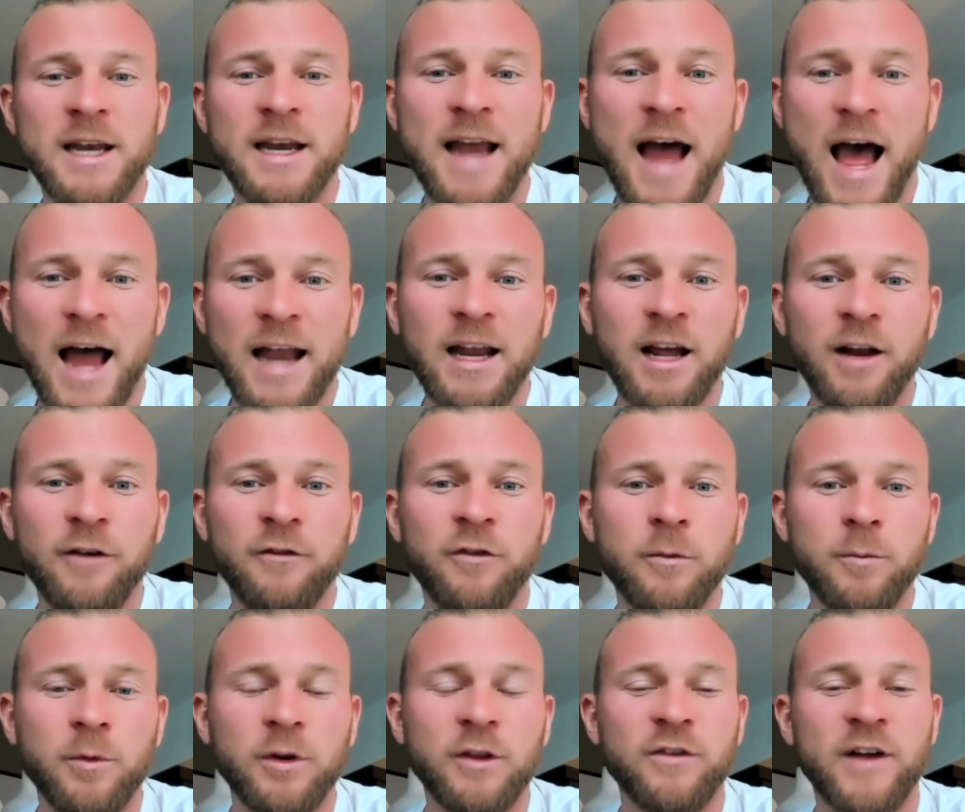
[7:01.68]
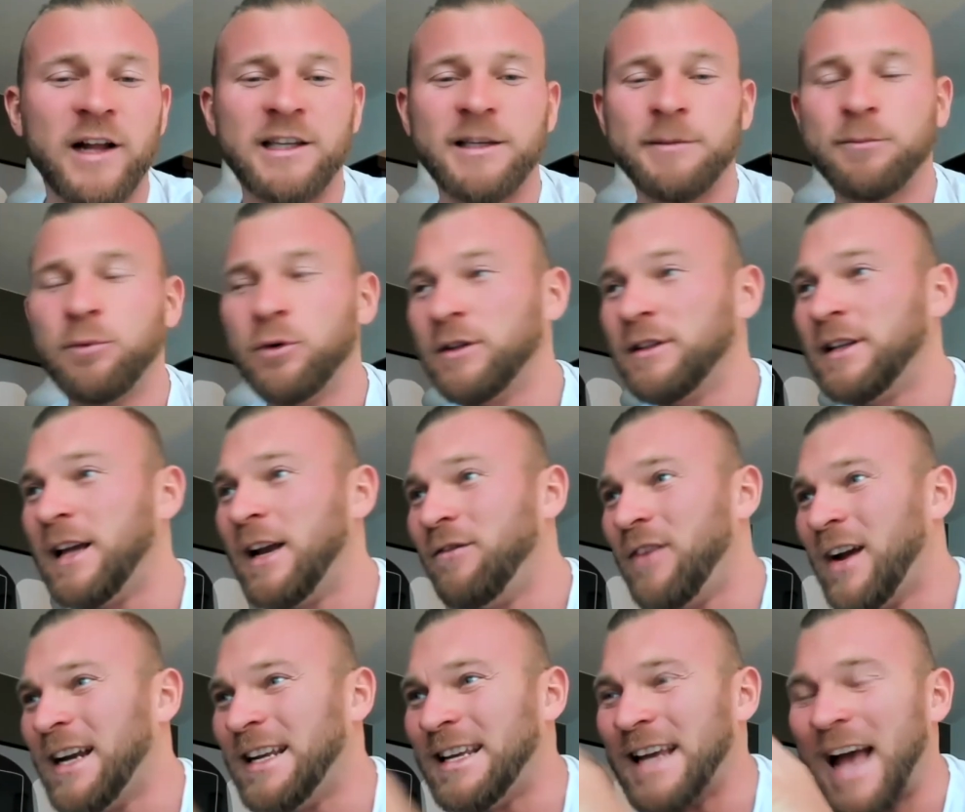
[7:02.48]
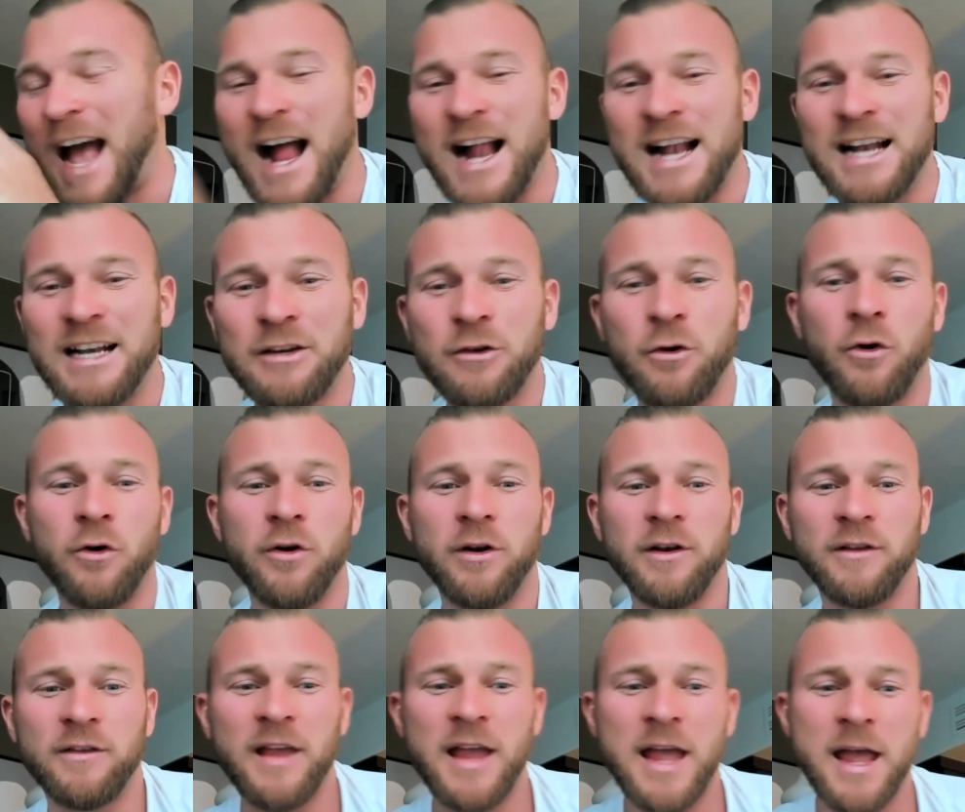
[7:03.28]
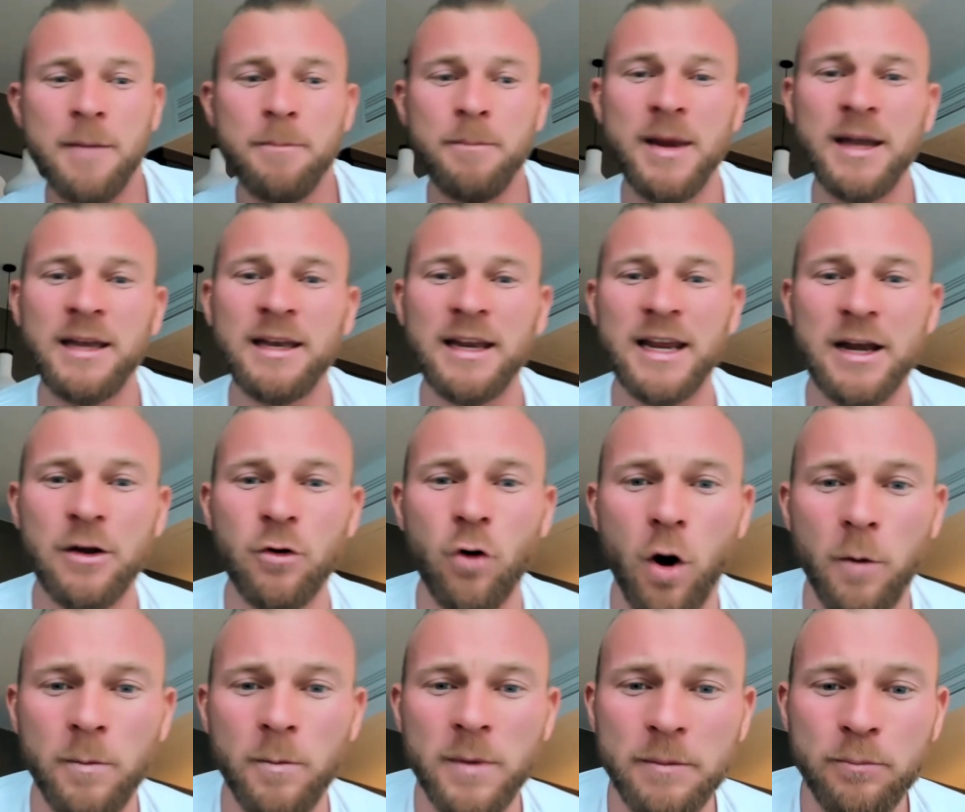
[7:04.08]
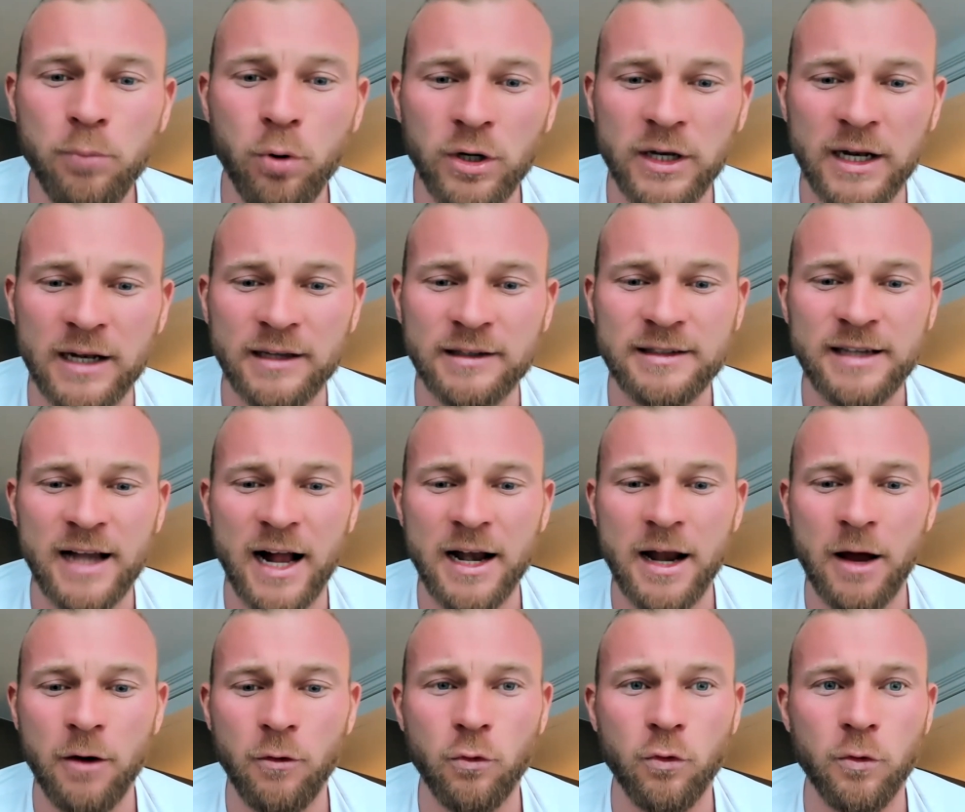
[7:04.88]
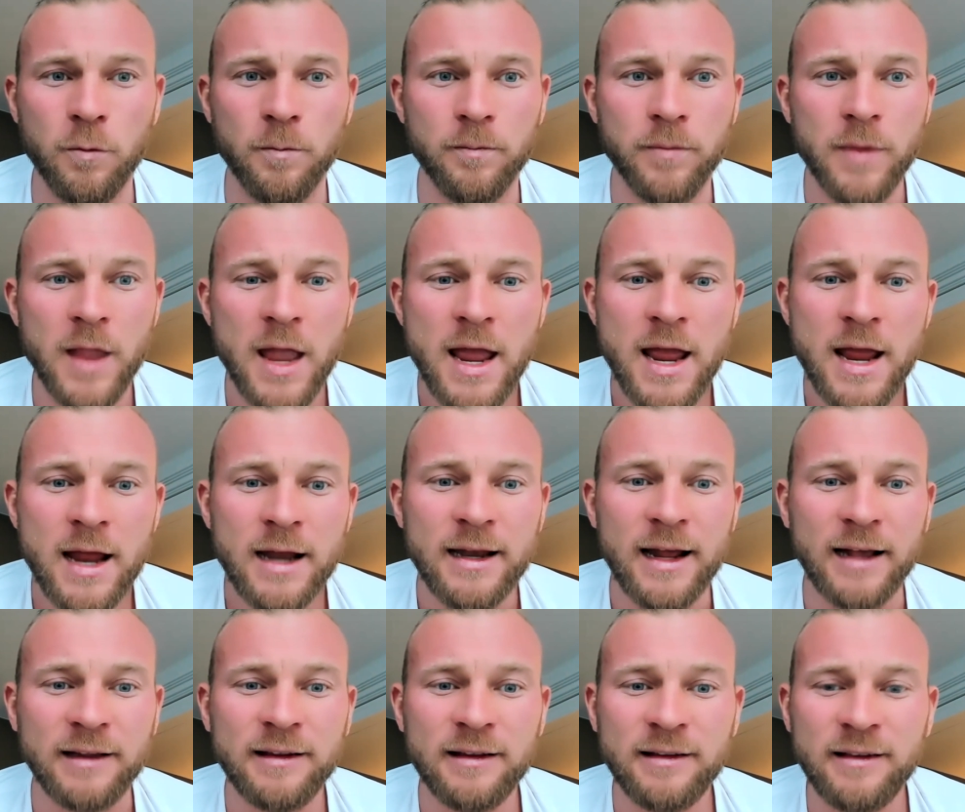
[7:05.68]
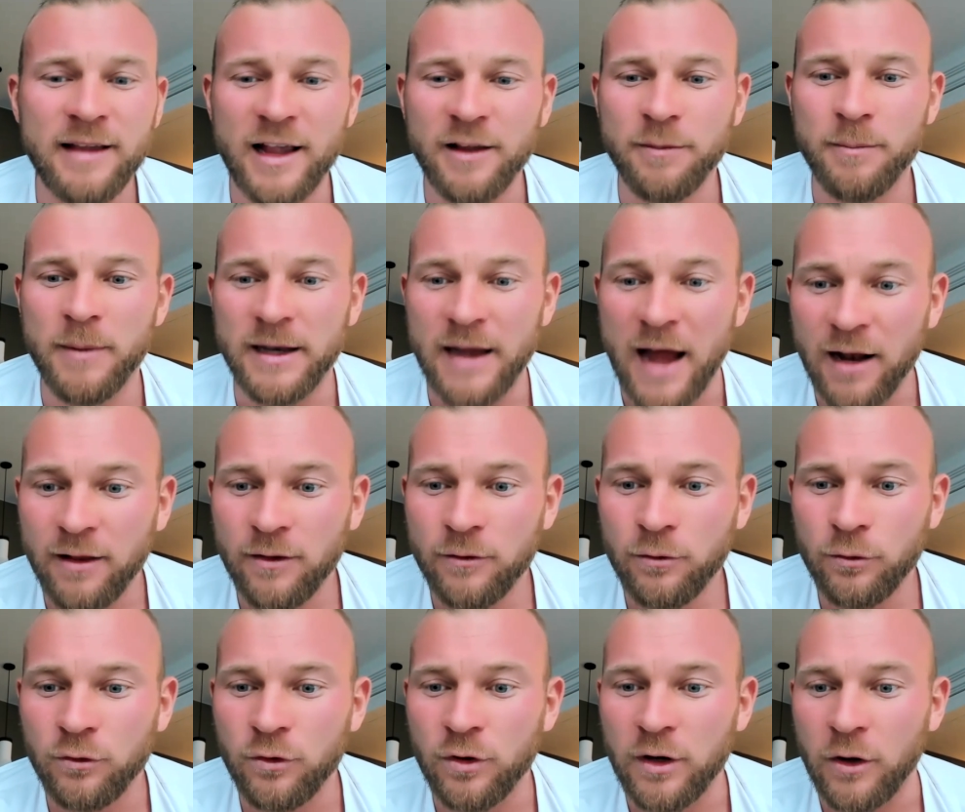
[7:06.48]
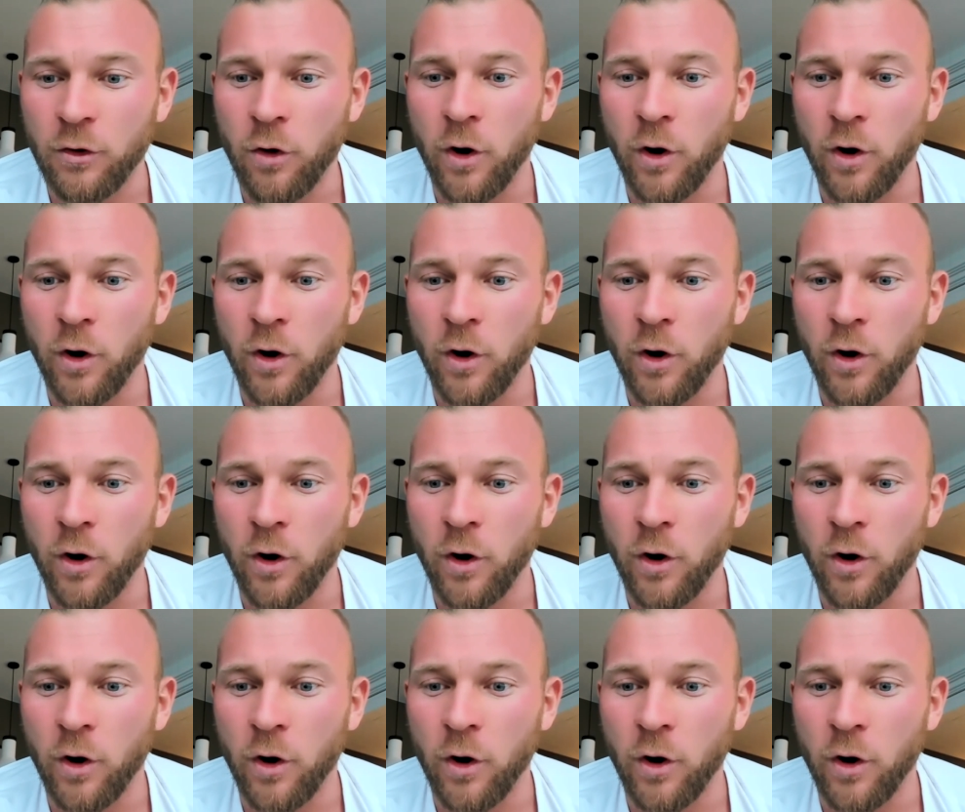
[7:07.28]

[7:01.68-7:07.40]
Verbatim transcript: den anderen 25 Prozent werde ich Altcoins mit enormem Potenzial nach oben. Das ist erstmal dazu zu den